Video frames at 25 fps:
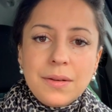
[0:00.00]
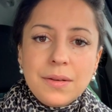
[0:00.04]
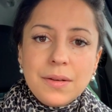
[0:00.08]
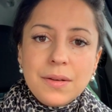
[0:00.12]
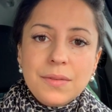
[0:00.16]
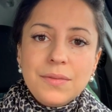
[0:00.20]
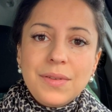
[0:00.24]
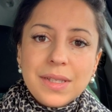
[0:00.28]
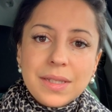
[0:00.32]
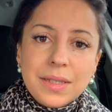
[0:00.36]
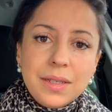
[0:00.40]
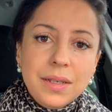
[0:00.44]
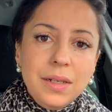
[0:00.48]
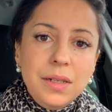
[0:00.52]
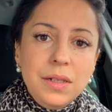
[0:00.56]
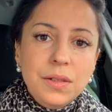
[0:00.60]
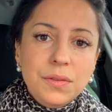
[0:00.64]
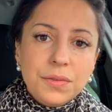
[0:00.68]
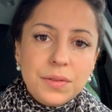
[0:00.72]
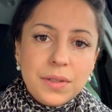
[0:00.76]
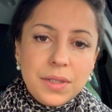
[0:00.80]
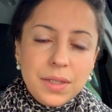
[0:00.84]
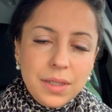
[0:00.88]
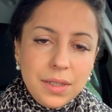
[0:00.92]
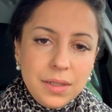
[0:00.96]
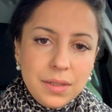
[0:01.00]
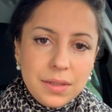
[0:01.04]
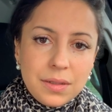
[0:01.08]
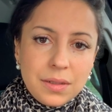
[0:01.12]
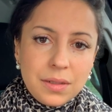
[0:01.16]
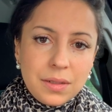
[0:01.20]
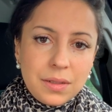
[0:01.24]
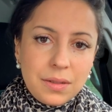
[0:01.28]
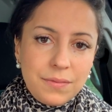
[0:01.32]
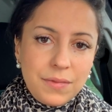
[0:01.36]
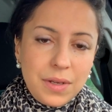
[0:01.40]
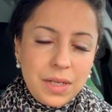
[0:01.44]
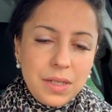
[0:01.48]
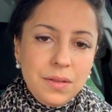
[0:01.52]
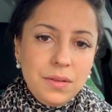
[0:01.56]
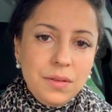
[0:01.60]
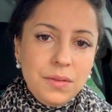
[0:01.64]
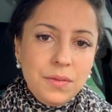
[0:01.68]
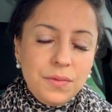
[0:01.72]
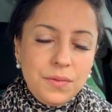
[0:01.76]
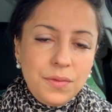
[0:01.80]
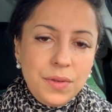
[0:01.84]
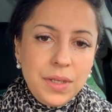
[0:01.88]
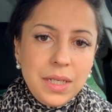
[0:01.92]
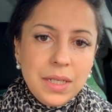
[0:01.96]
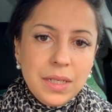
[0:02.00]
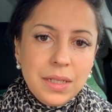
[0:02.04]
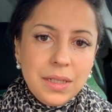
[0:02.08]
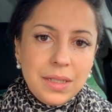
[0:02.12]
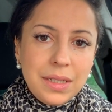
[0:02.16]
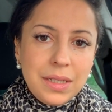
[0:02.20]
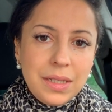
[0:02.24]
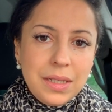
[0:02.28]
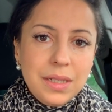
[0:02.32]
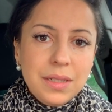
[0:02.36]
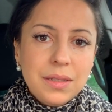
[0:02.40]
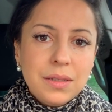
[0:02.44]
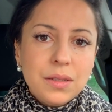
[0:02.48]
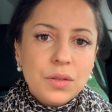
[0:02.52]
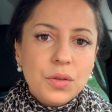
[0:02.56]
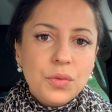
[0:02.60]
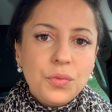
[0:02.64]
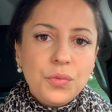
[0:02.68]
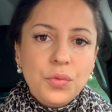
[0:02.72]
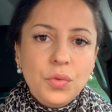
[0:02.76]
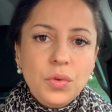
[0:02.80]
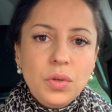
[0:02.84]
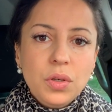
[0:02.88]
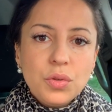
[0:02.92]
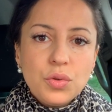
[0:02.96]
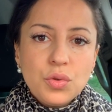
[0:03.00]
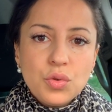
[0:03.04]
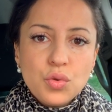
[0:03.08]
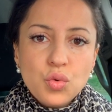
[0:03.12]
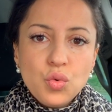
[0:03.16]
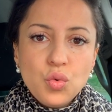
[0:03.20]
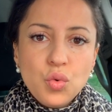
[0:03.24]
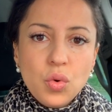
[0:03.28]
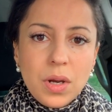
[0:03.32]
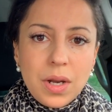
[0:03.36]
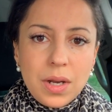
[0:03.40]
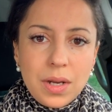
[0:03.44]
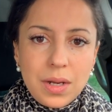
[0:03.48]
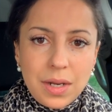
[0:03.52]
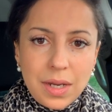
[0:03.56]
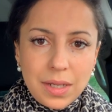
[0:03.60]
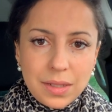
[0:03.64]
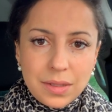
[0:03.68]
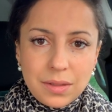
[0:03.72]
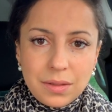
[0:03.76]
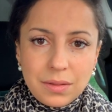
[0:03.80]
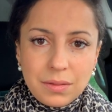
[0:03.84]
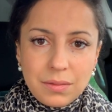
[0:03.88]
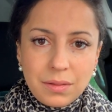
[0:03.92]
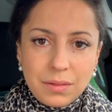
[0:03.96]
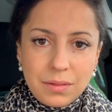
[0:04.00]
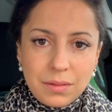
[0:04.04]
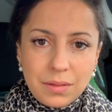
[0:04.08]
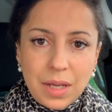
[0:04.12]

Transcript: Was hilft, ist, wenn wir diese Gefühle zulassen.